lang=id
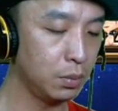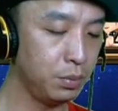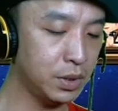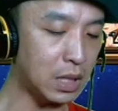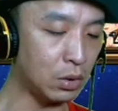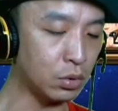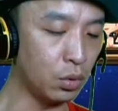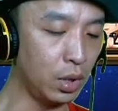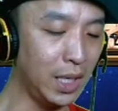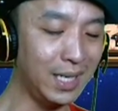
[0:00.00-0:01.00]
bisa
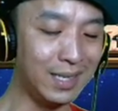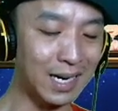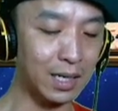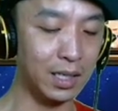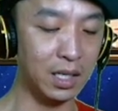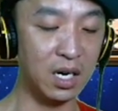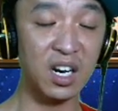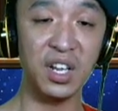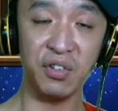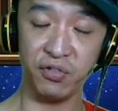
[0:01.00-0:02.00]
untuk leader di
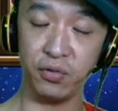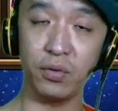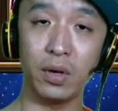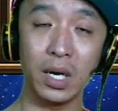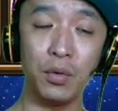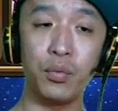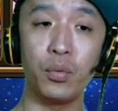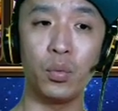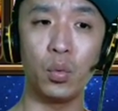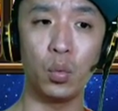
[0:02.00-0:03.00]
Rift Rift
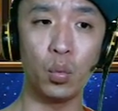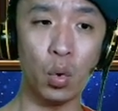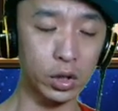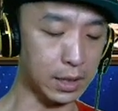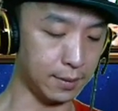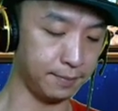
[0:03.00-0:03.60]
Water